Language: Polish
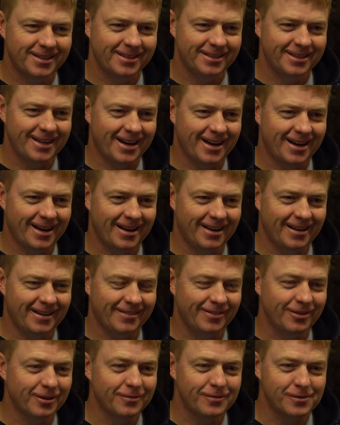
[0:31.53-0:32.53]
na
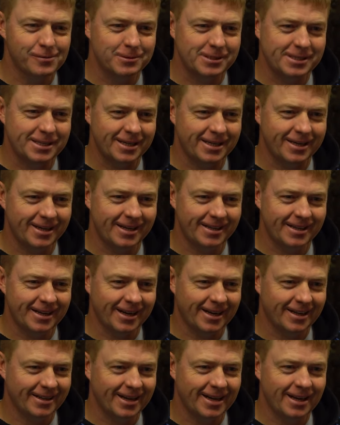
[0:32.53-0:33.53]
nową serię na
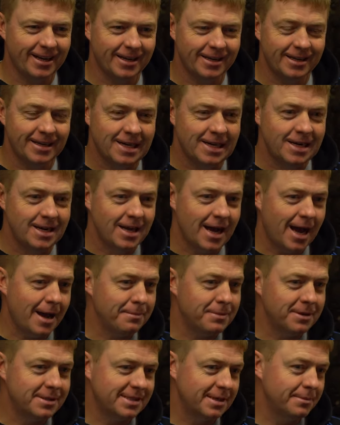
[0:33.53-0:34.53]
kanale
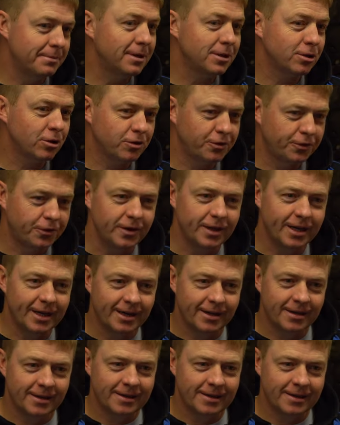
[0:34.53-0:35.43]
ABC Metod Feeder.